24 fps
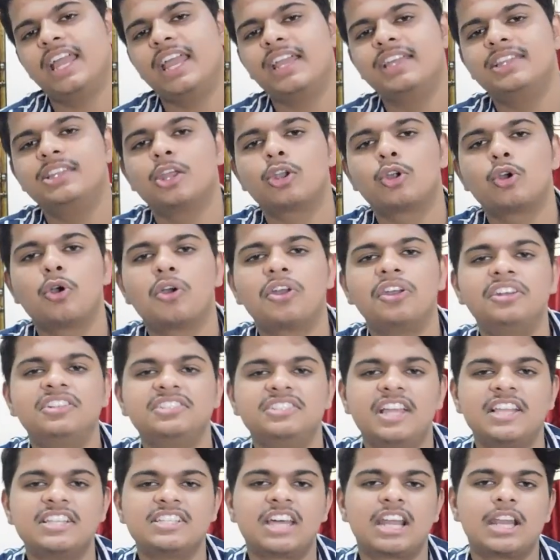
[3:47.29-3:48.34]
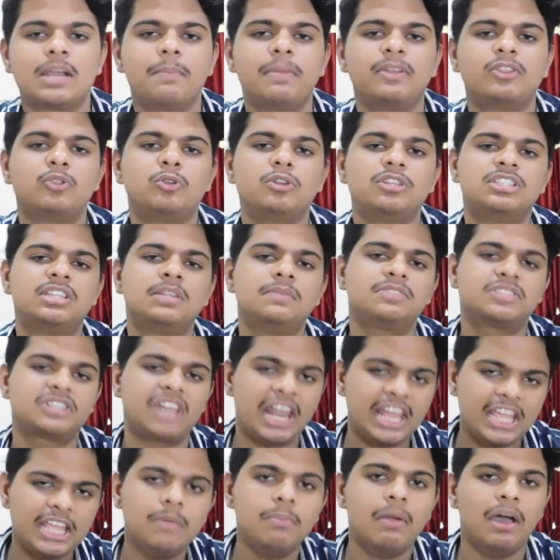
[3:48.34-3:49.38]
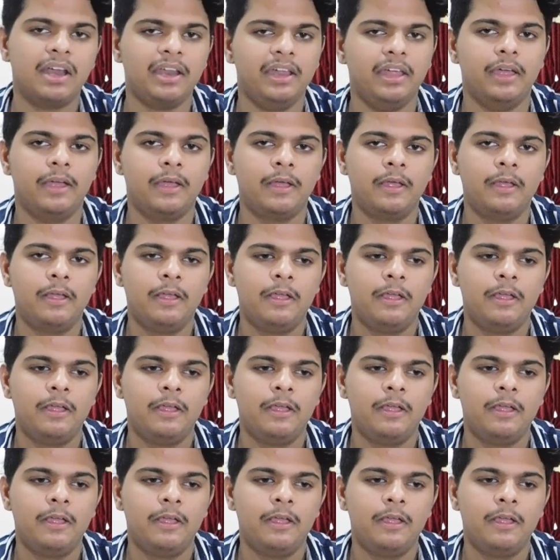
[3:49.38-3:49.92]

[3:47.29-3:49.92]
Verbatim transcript: है कि तेरे को क्रिटिसाइज करने पे तूने सिर्फ स्ट्राइक ही मारी है